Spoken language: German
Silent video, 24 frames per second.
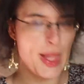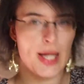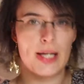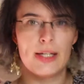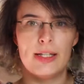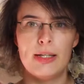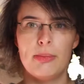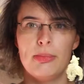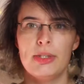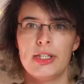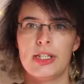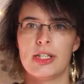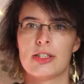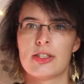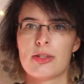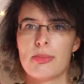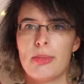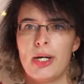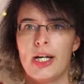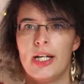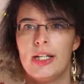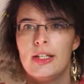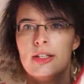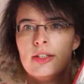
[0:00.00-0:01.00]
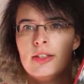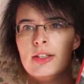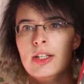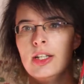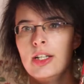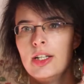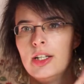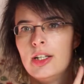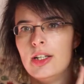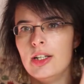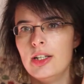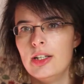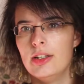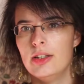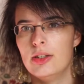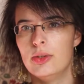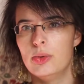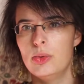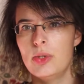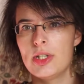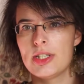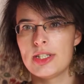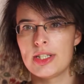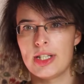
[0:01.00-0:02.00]
Nämlich zum einen äh,
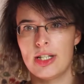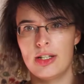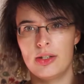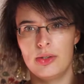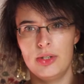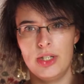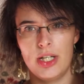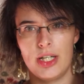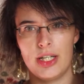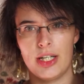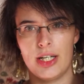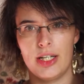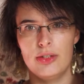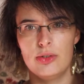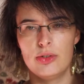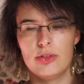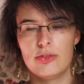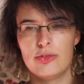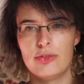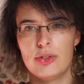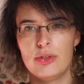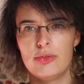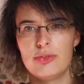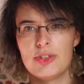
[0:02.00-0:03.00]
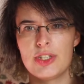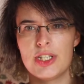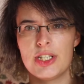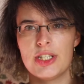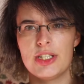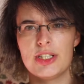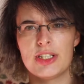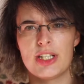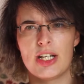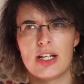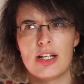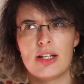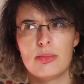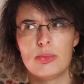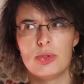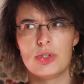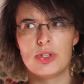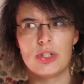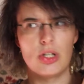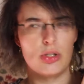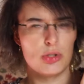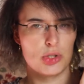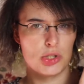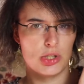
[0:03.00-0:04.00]
USA 151, da
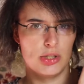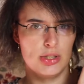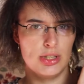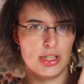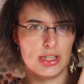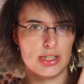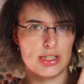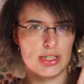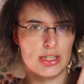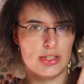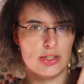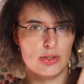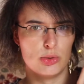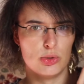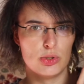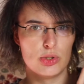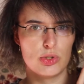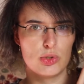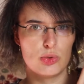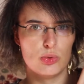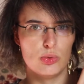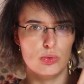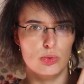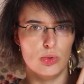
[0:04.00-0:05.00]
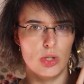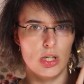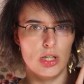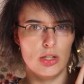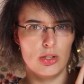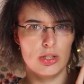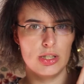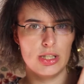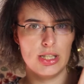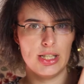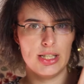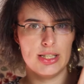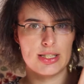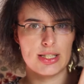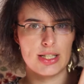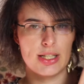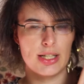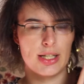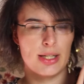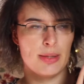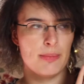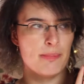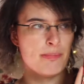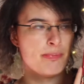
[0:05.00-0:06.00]
müsste auch schon eine Rezension zu online
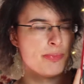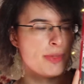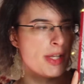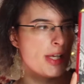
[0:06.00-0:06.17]
sein,